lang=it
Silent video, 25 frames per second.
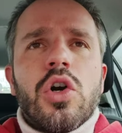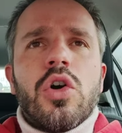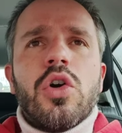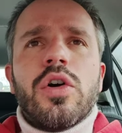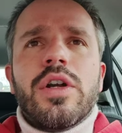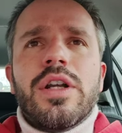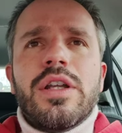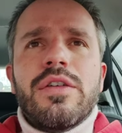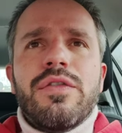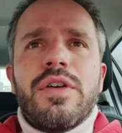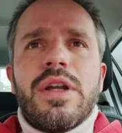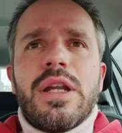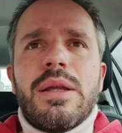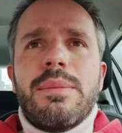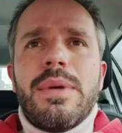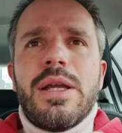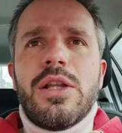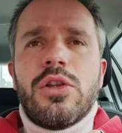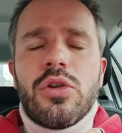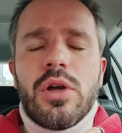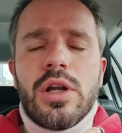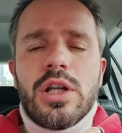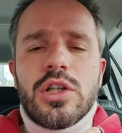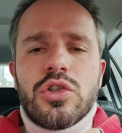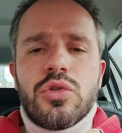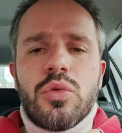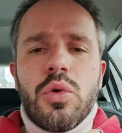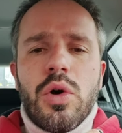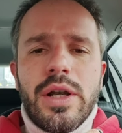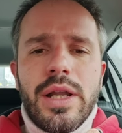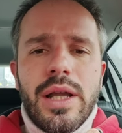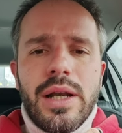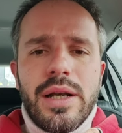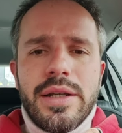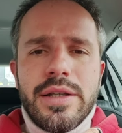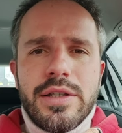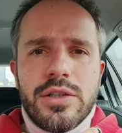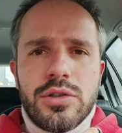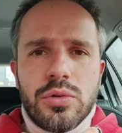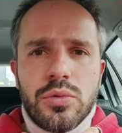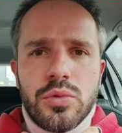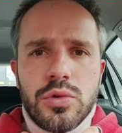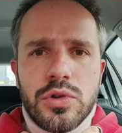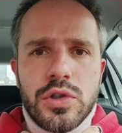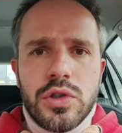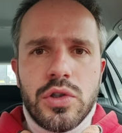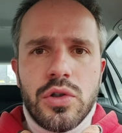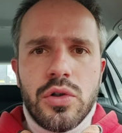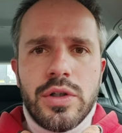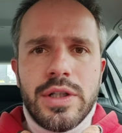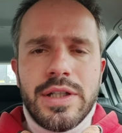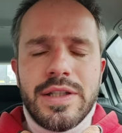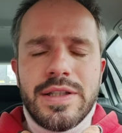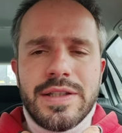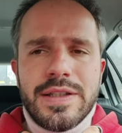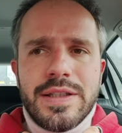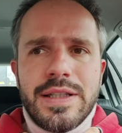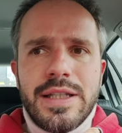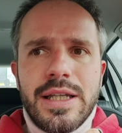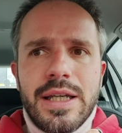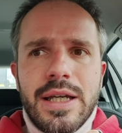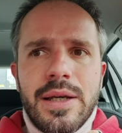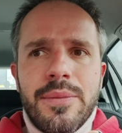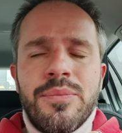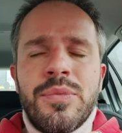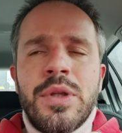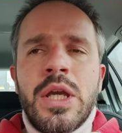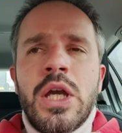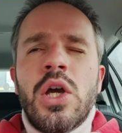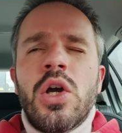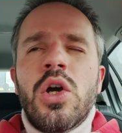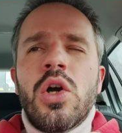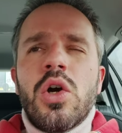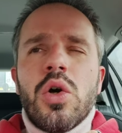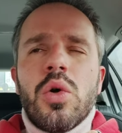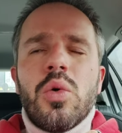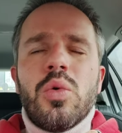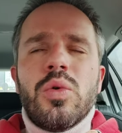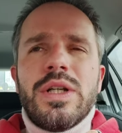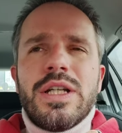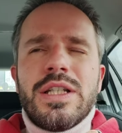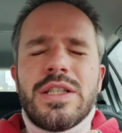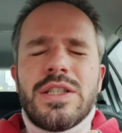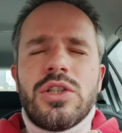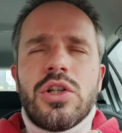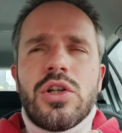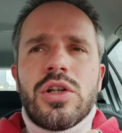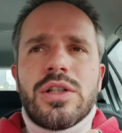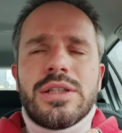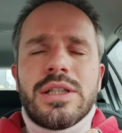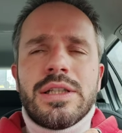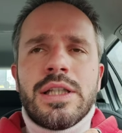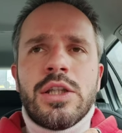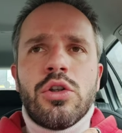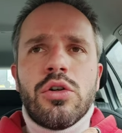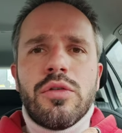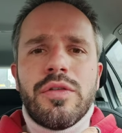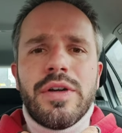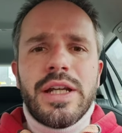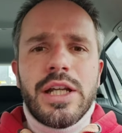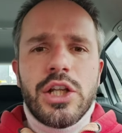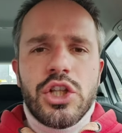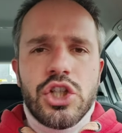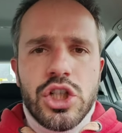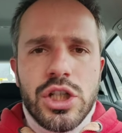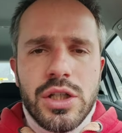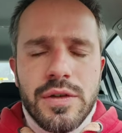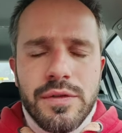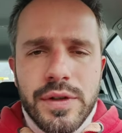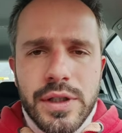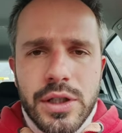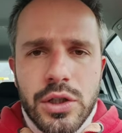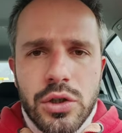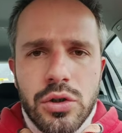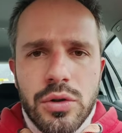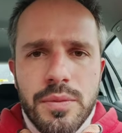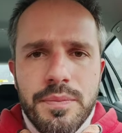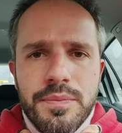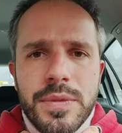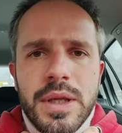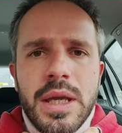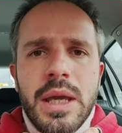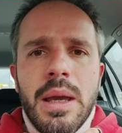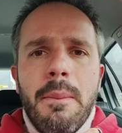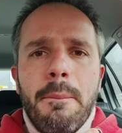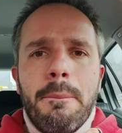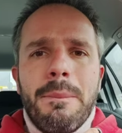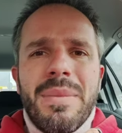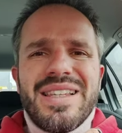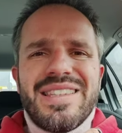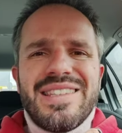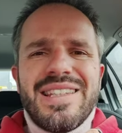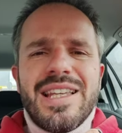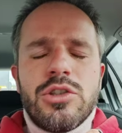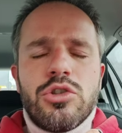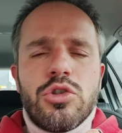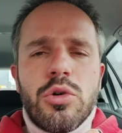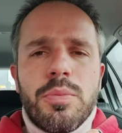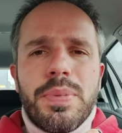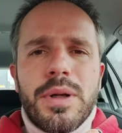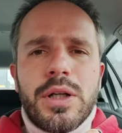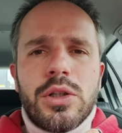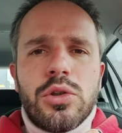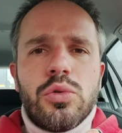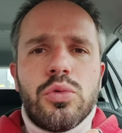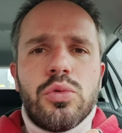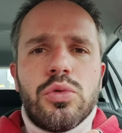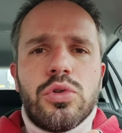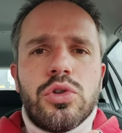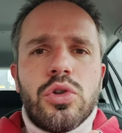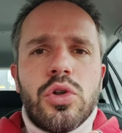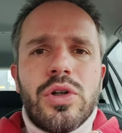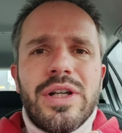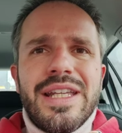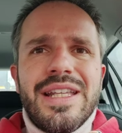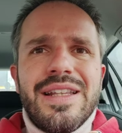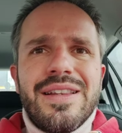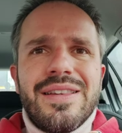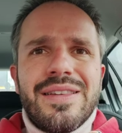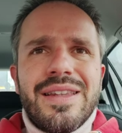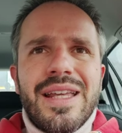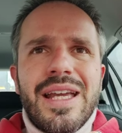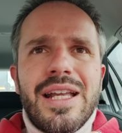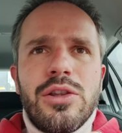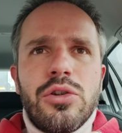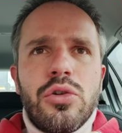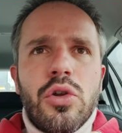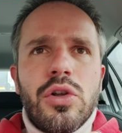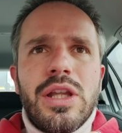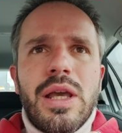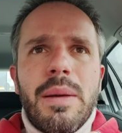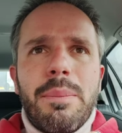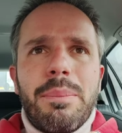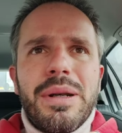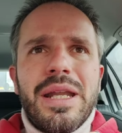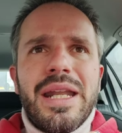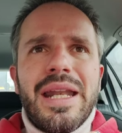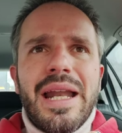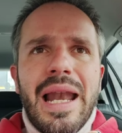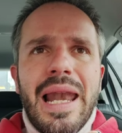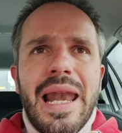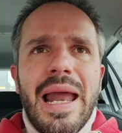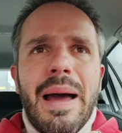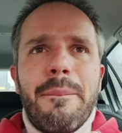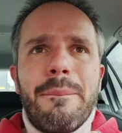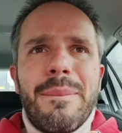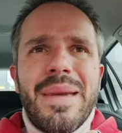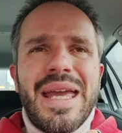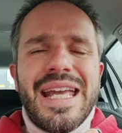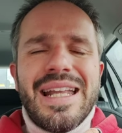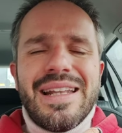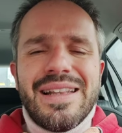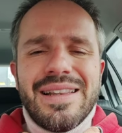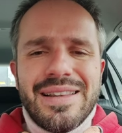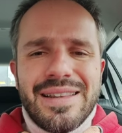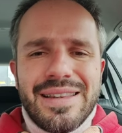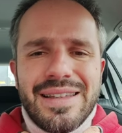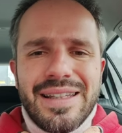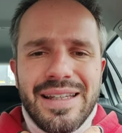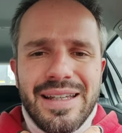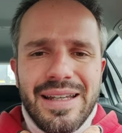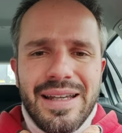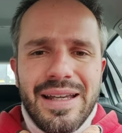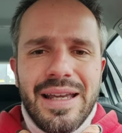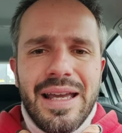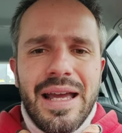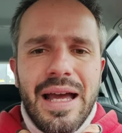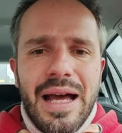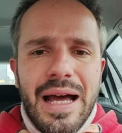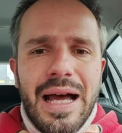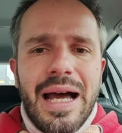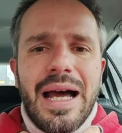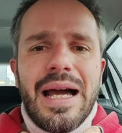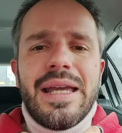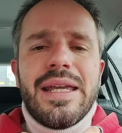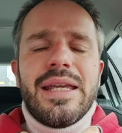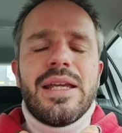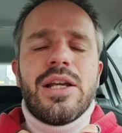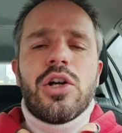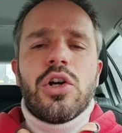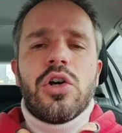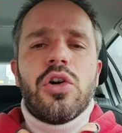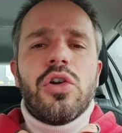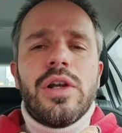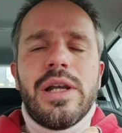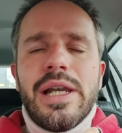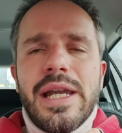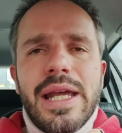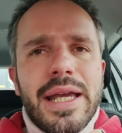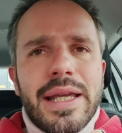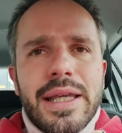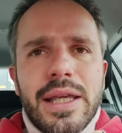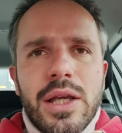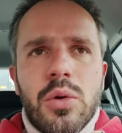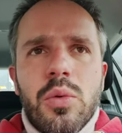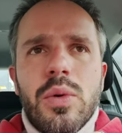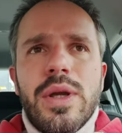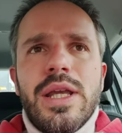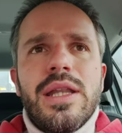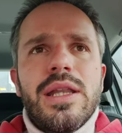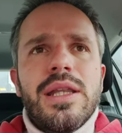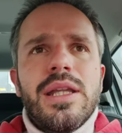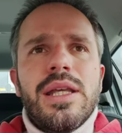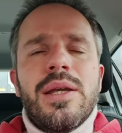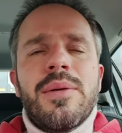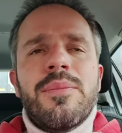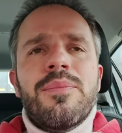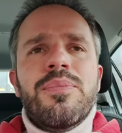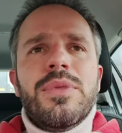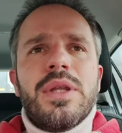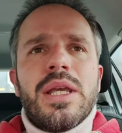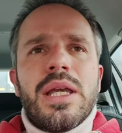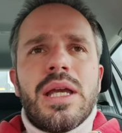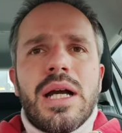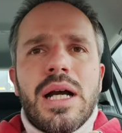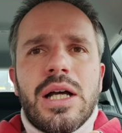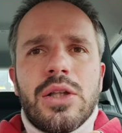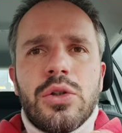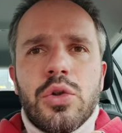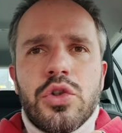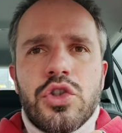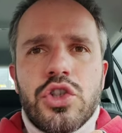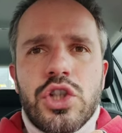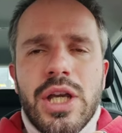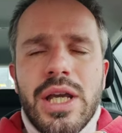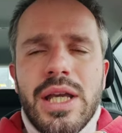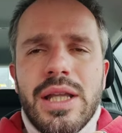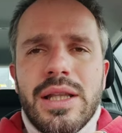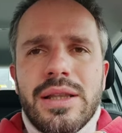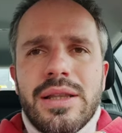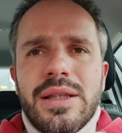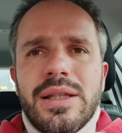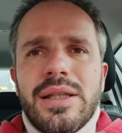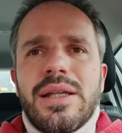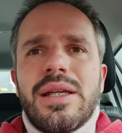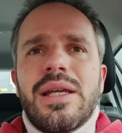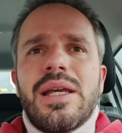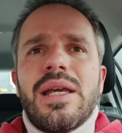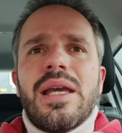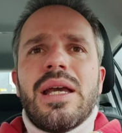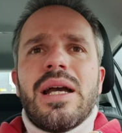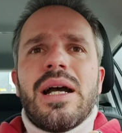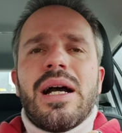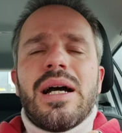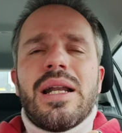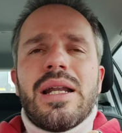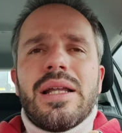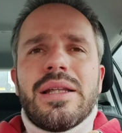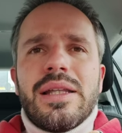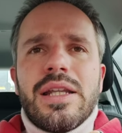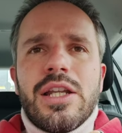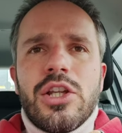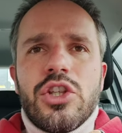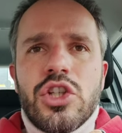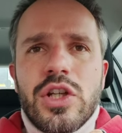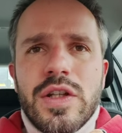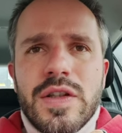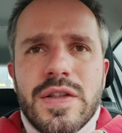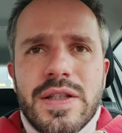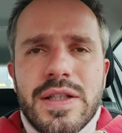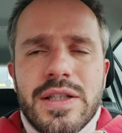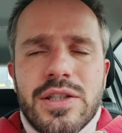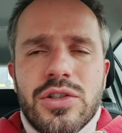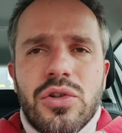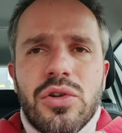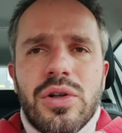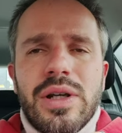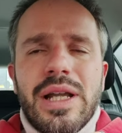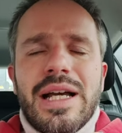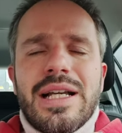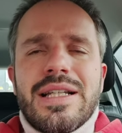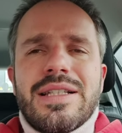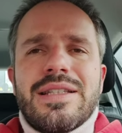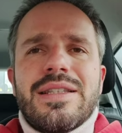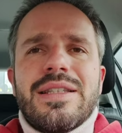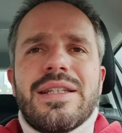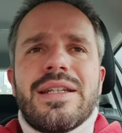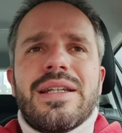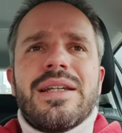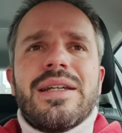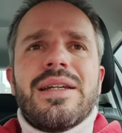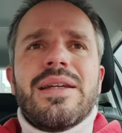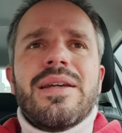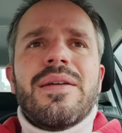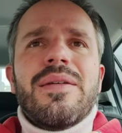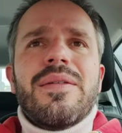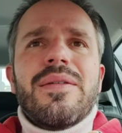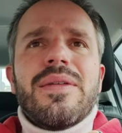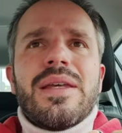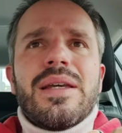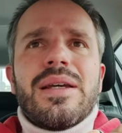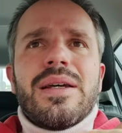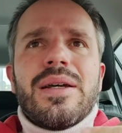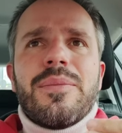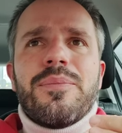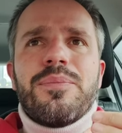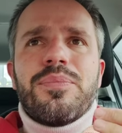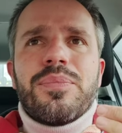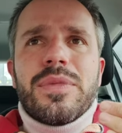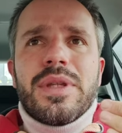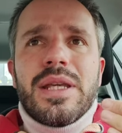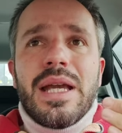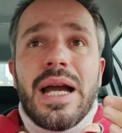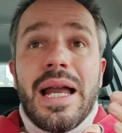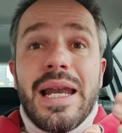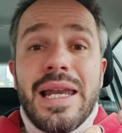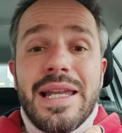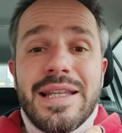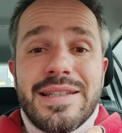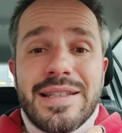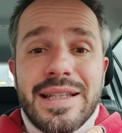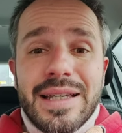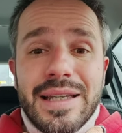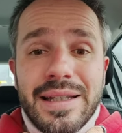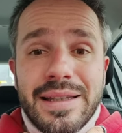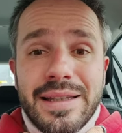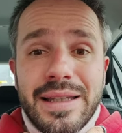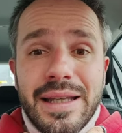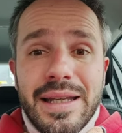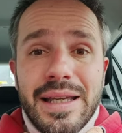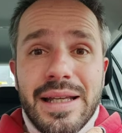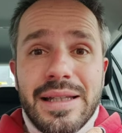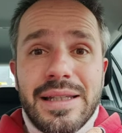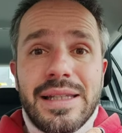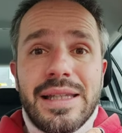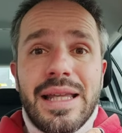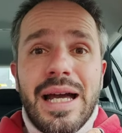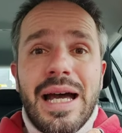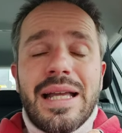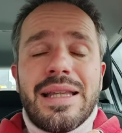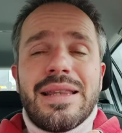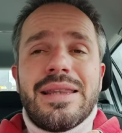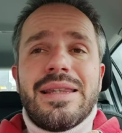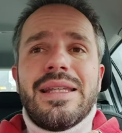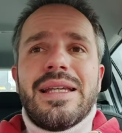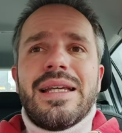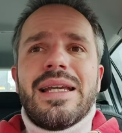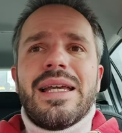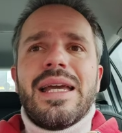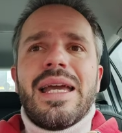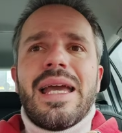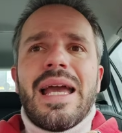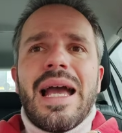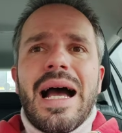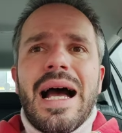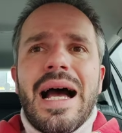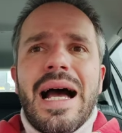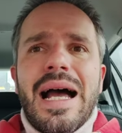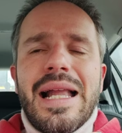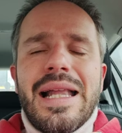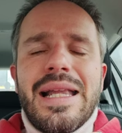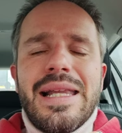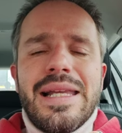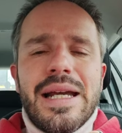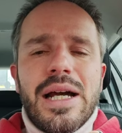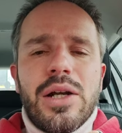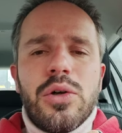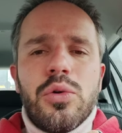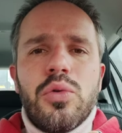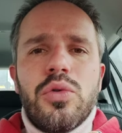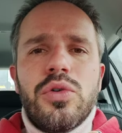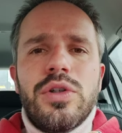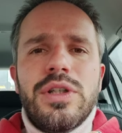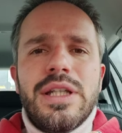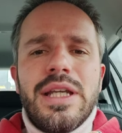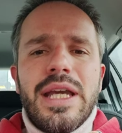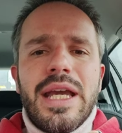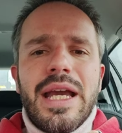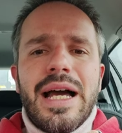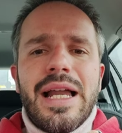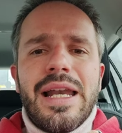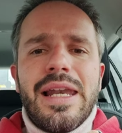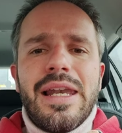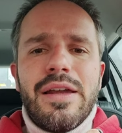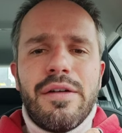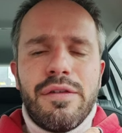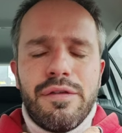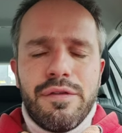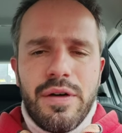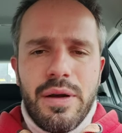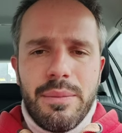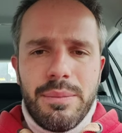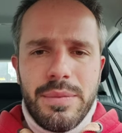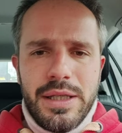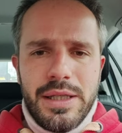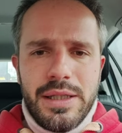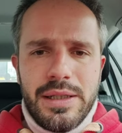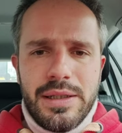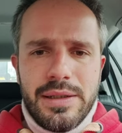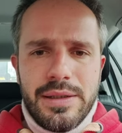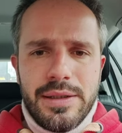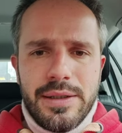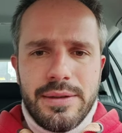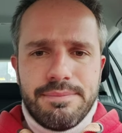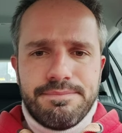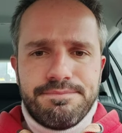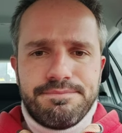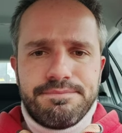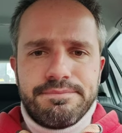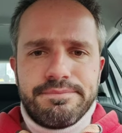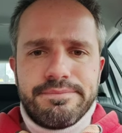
con riferimento alla scuola e all'istruzione, sia una sorta di dovere civico, ma sia soprattutto l'intento di aprire la mente ai colleghi, quindi a docenti, alla dirigenza scolastiche, ehm, alle segreterie didattiche, agli alunni e alle famiglie.